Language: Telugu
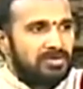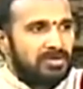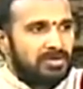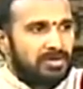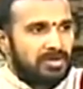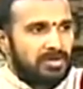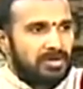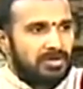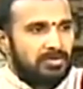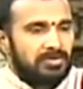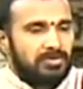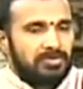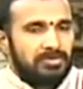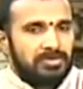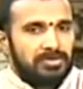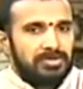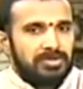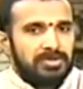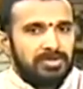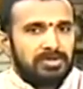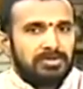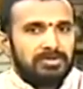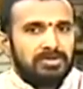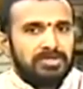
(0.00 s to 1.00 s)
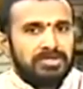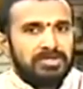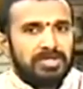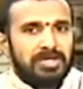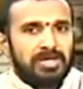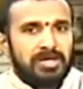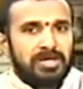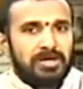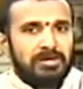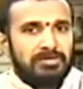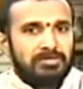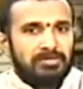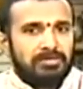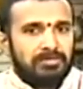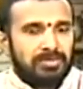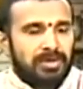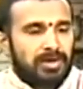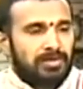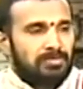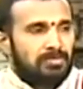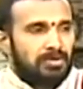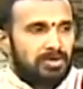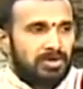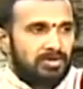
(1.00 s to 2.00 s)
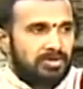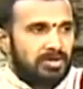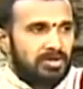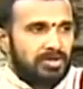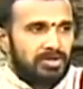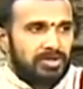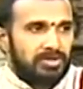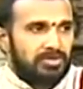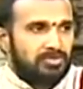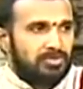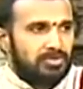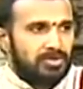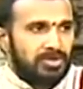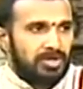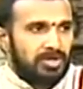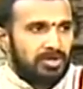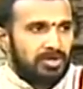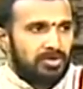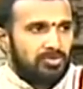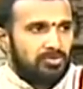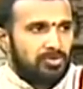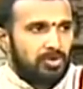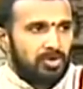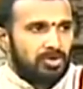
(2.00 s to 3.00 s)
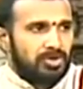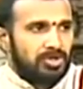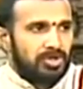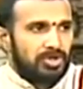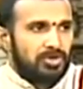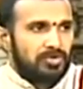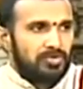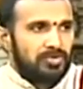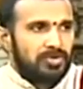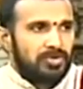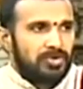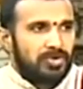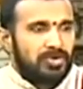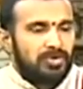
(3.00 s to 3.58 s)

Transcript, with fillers: ఇక్కడ ఇంటికి వచ్చిన బ్రాహ్మణులు ఎవరైతే ఉంటారో భోక్తలు